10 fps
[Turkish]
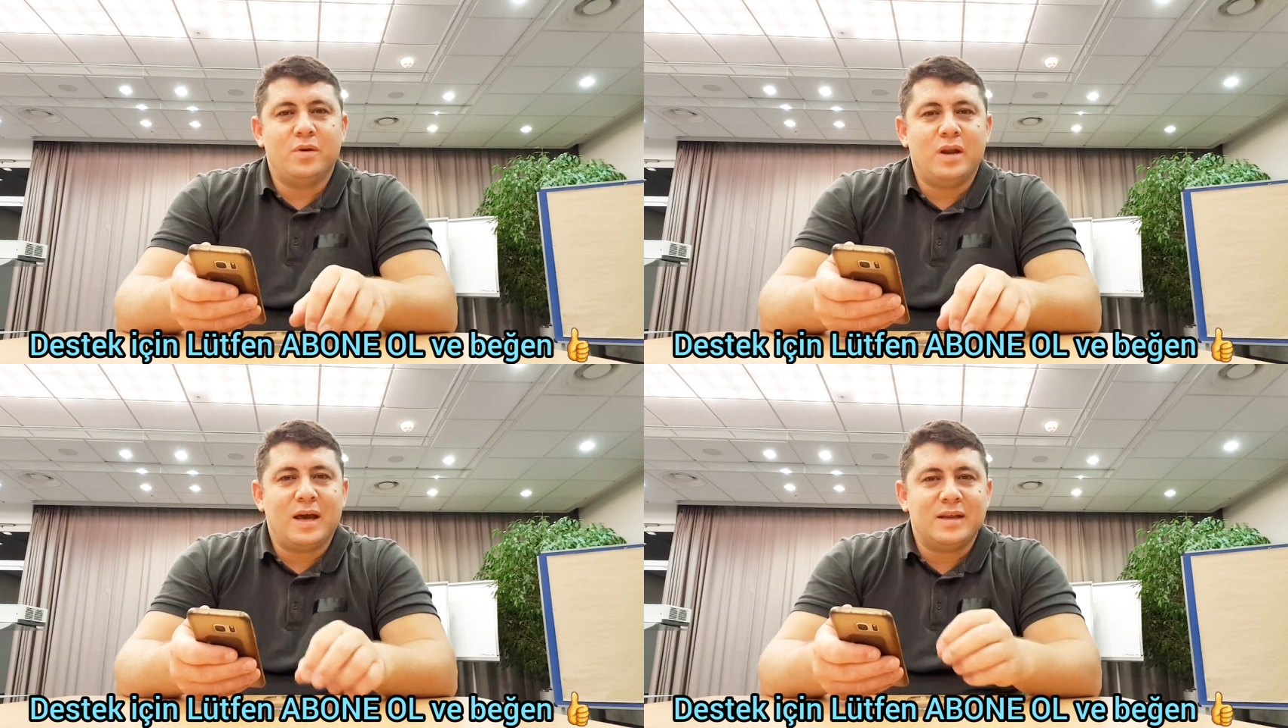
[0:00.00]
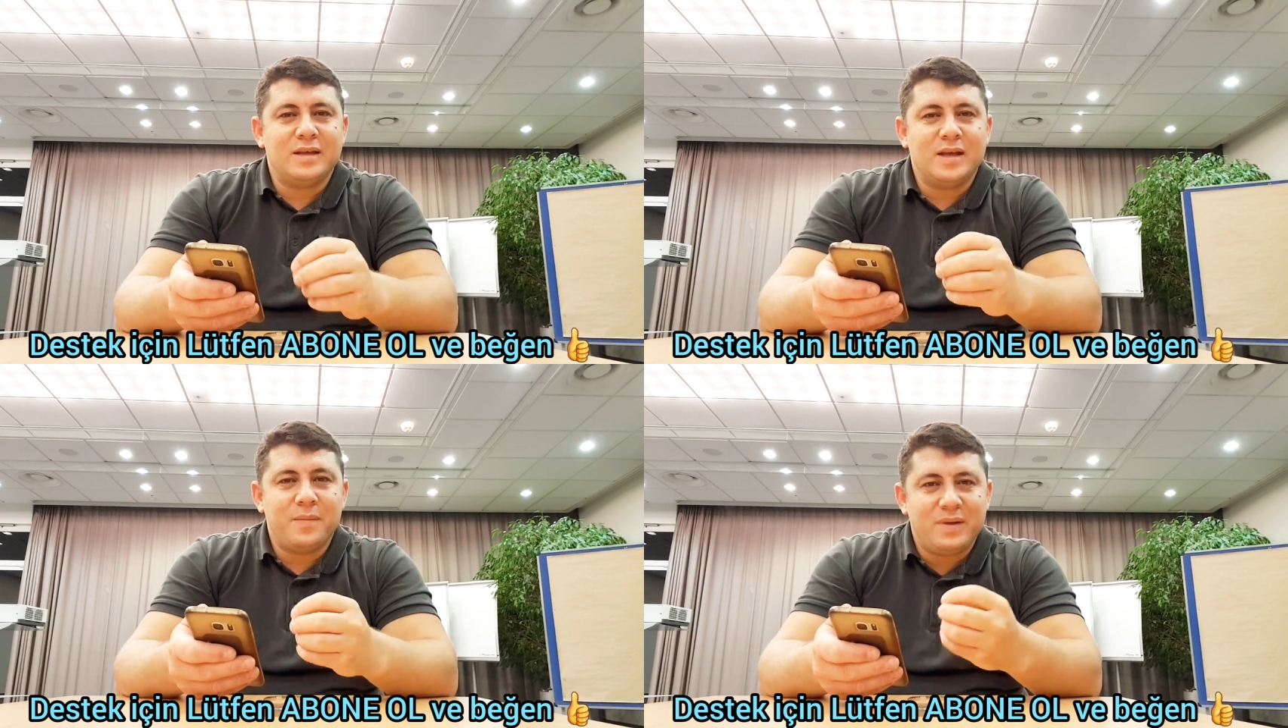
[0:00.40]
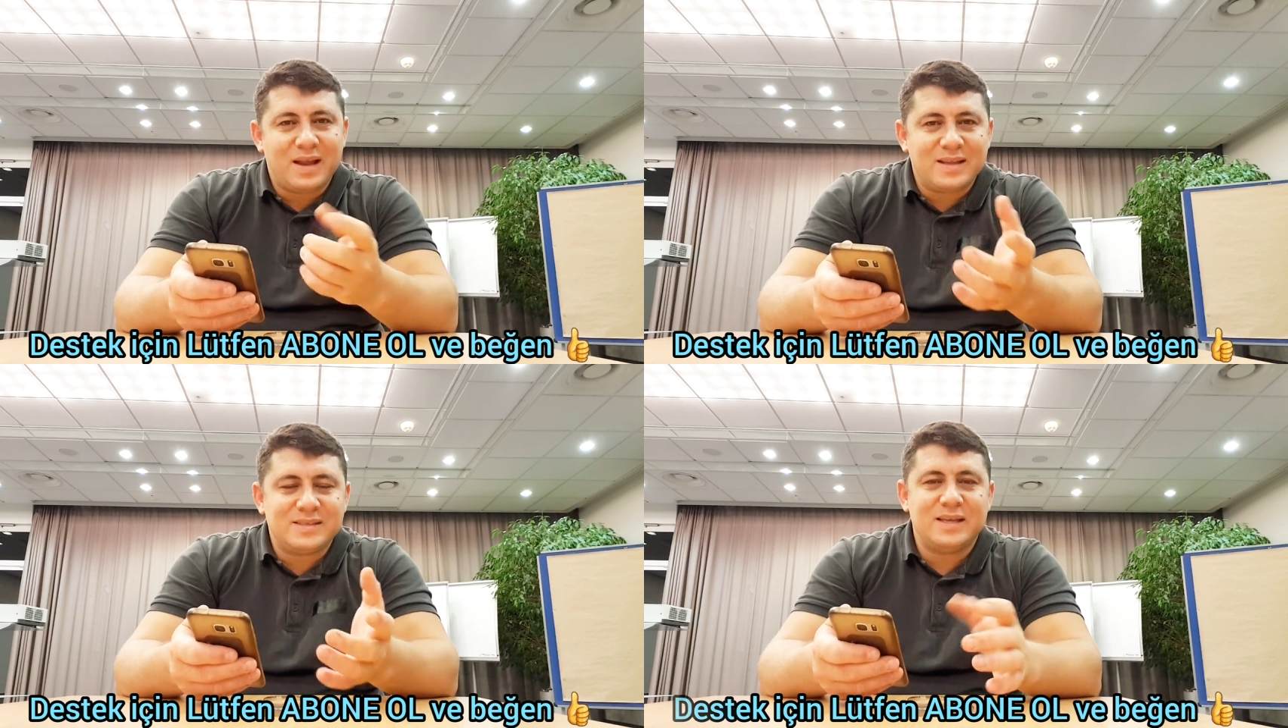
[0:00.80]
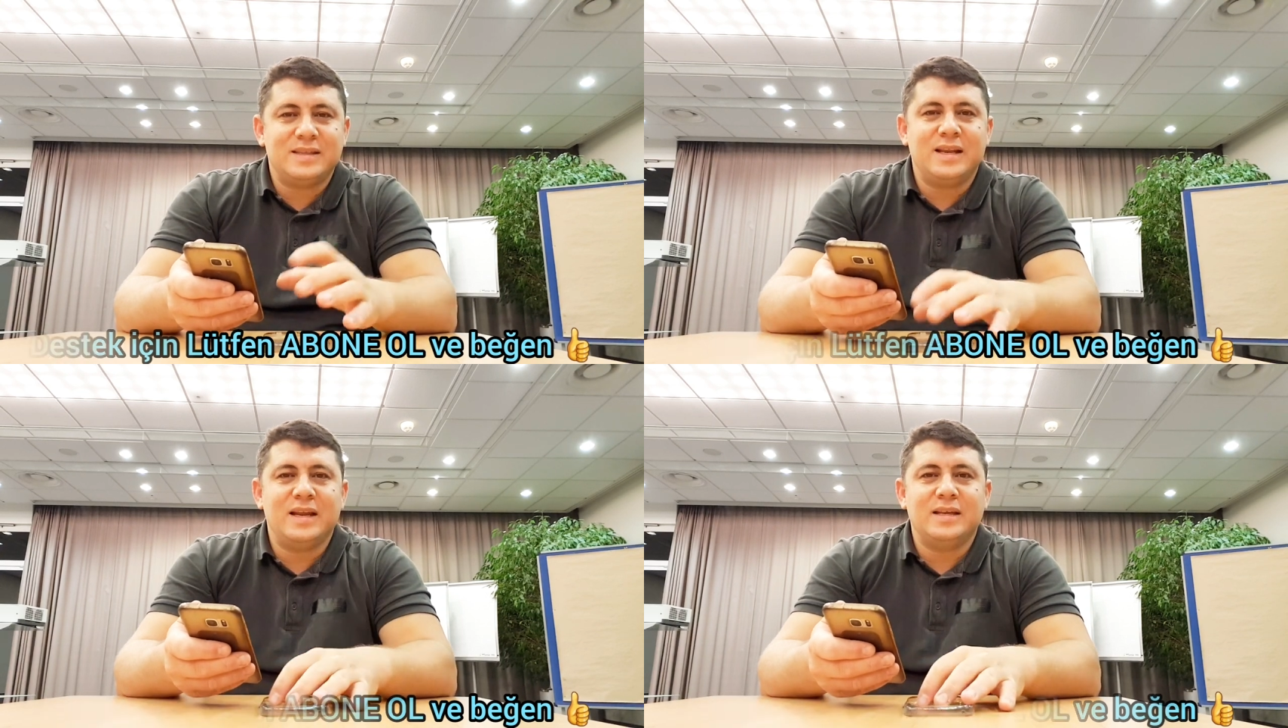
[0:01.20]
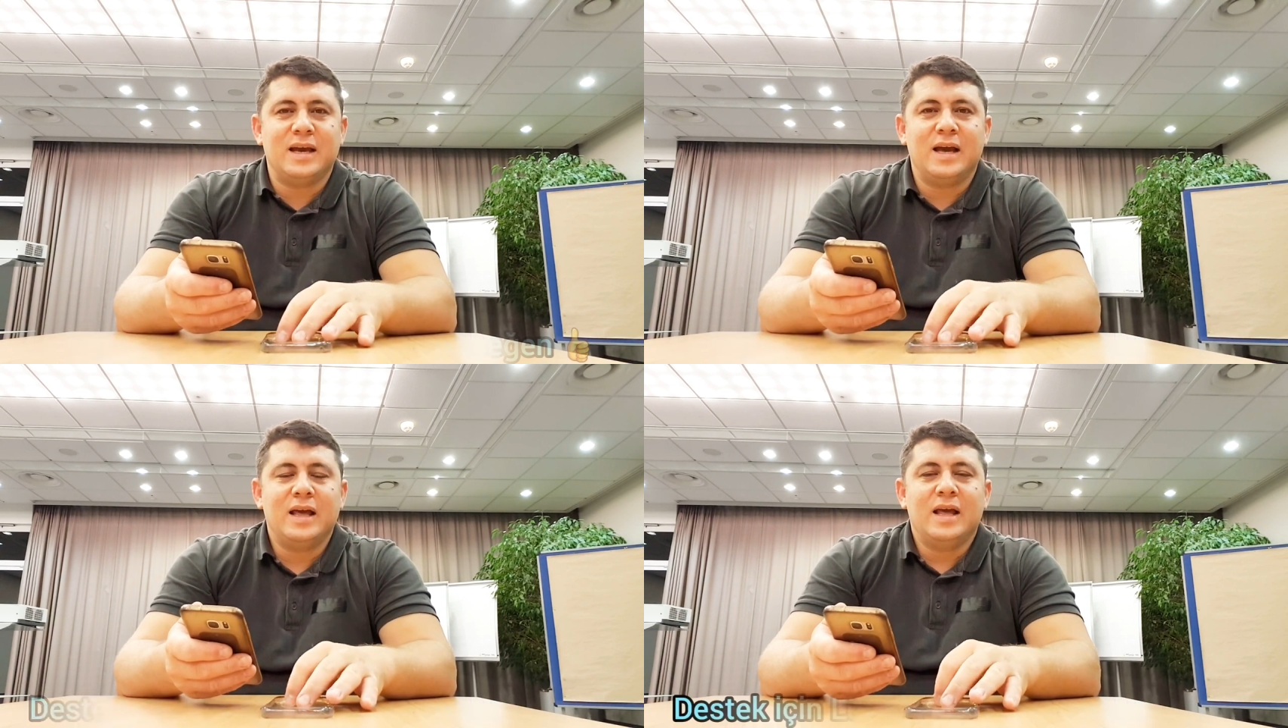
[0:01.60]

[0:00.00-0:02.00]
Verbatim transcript: böyle hani hep lanse ettiler ya